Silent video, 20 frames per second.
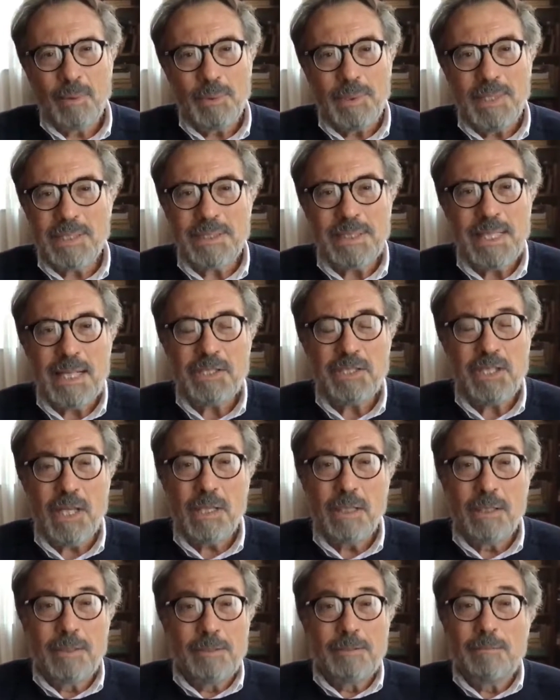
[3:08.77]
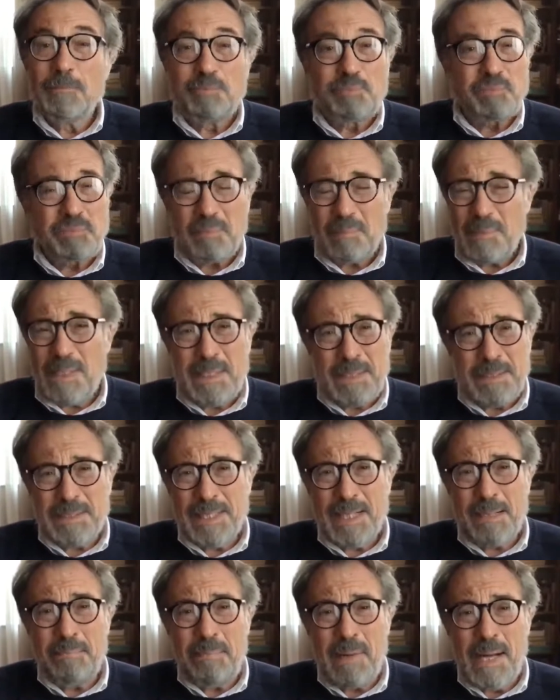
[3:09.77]
una strage
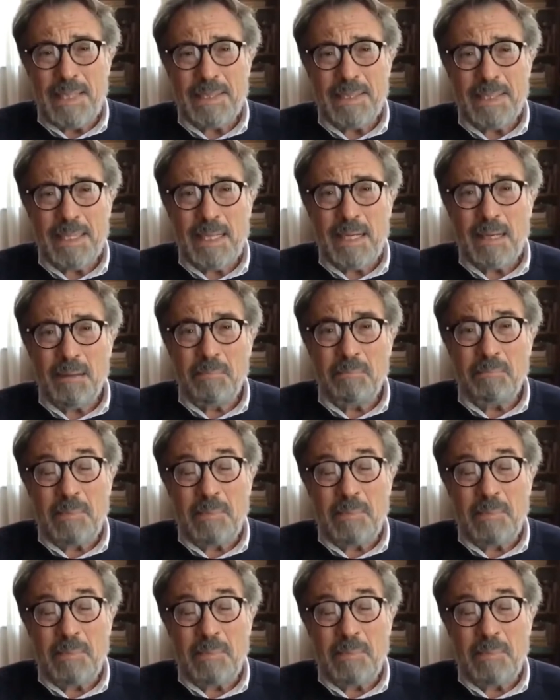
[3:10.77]
drammatica,